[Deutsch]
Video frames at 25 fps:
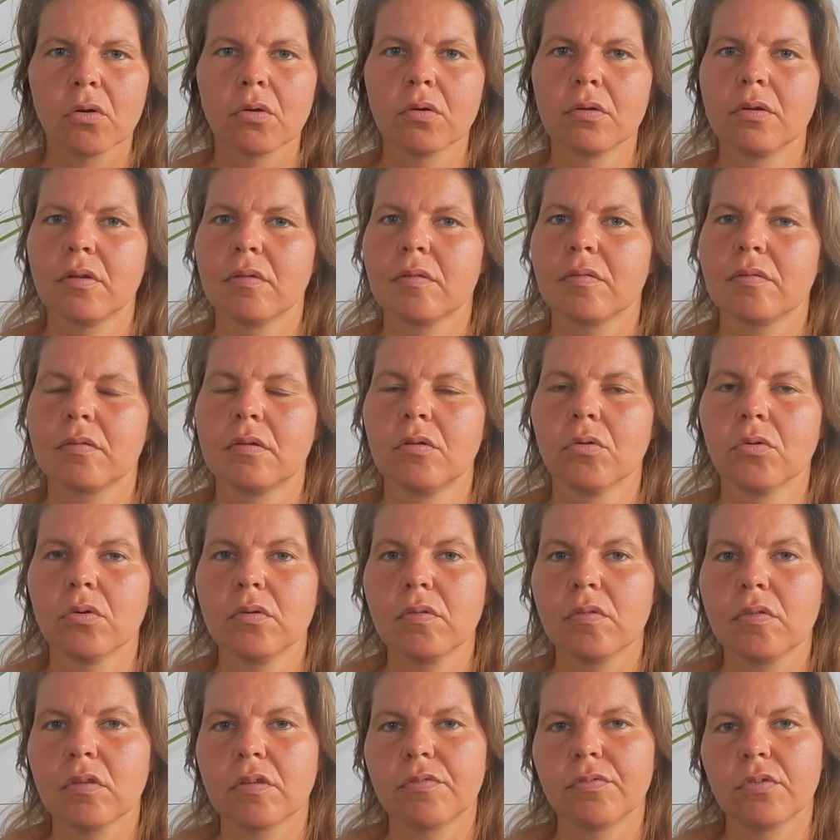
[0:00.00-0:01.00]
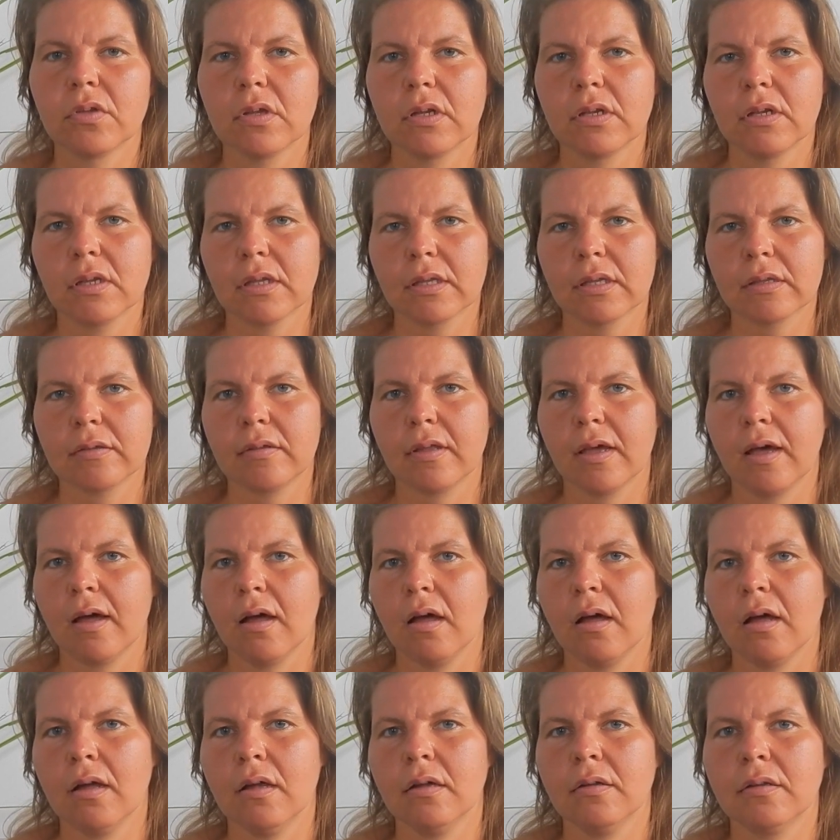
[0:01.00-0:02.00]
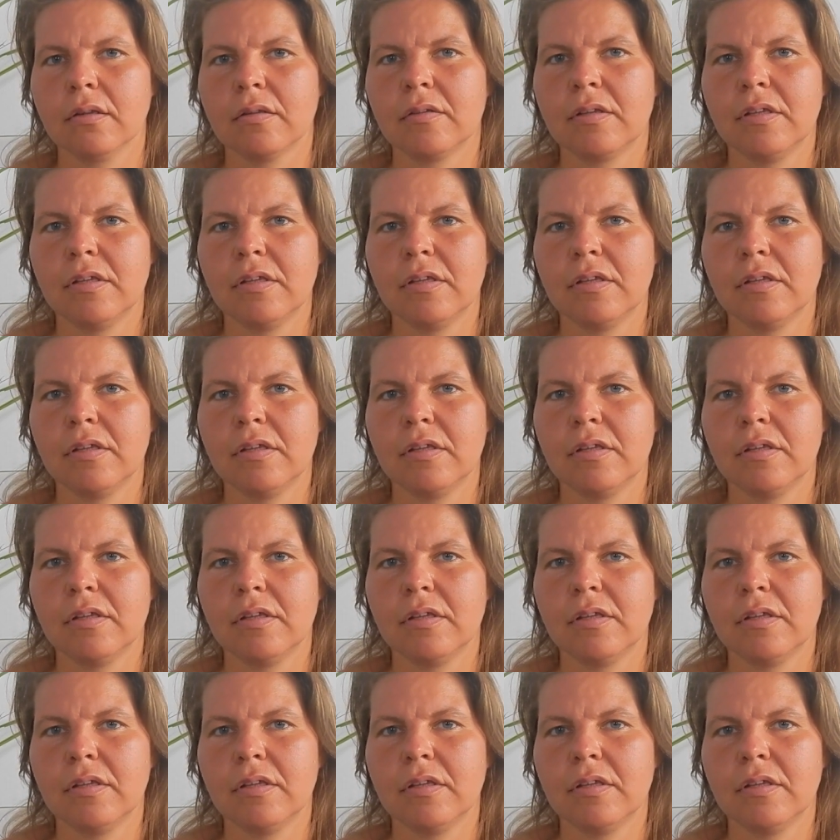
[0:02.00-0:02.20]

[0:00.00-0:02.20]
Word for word: Und es lohnt sich wirklich, da